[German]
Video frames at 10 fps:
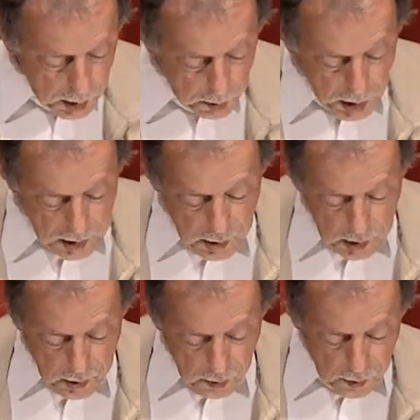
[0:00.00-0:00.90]
Der
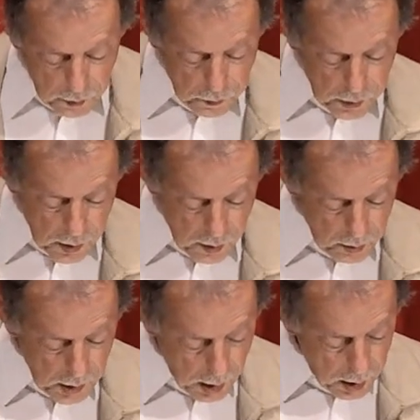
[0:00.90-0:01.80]
Beitrag des TIFF in
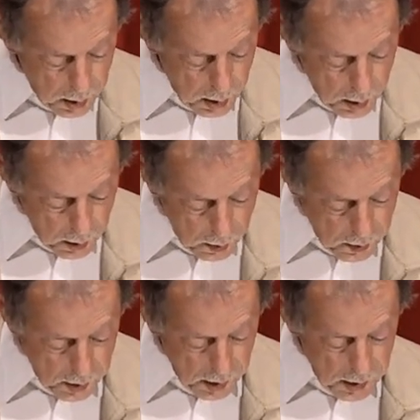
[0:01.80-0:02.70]
diesem Jahr
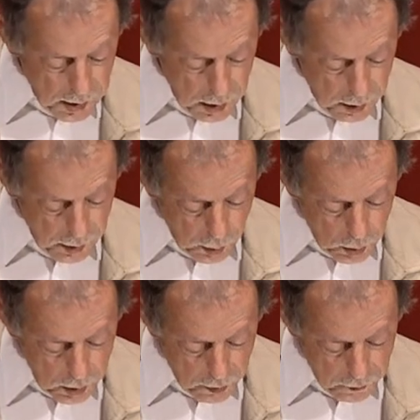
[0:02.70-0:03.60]
ist die
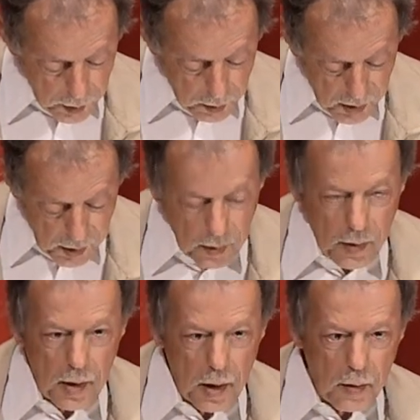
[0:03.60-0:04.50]
Digitalisierung des Films, den
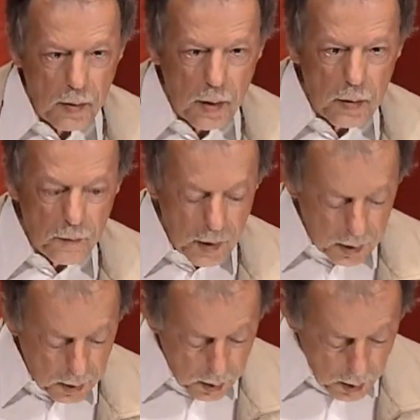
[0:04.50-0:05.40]
Sie gleich sehen
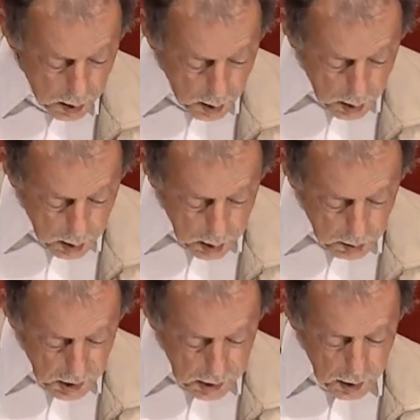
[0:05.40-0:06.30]
werden,
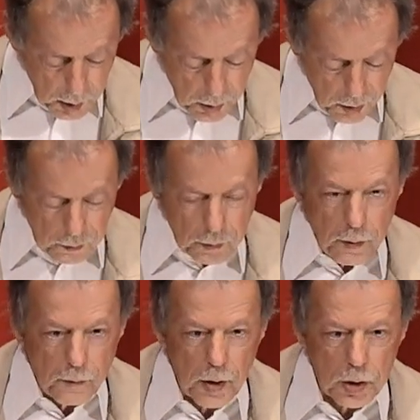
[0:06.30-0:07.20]
nämlich Kirmes von
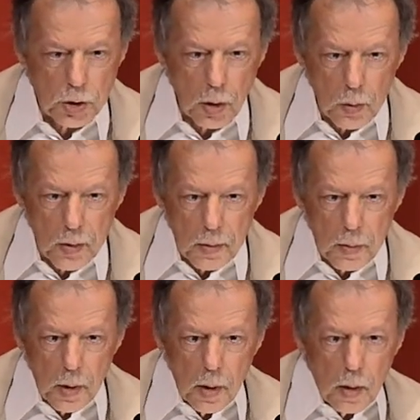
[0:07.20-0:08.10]
Wolfgang Staute
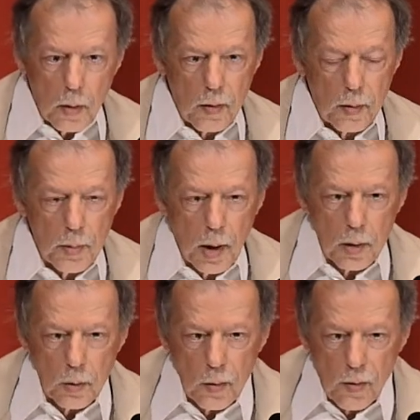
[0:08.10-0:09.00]
aus dem
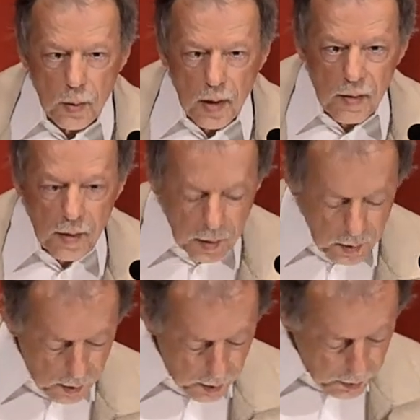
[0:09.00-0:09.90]
Jahre
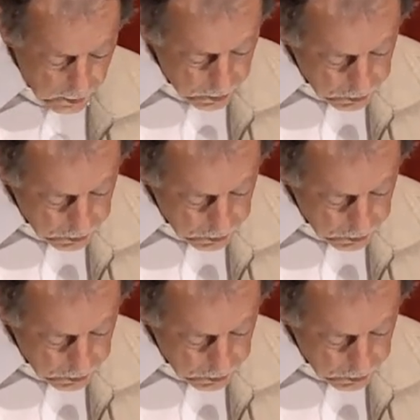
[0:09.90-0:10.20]
1960.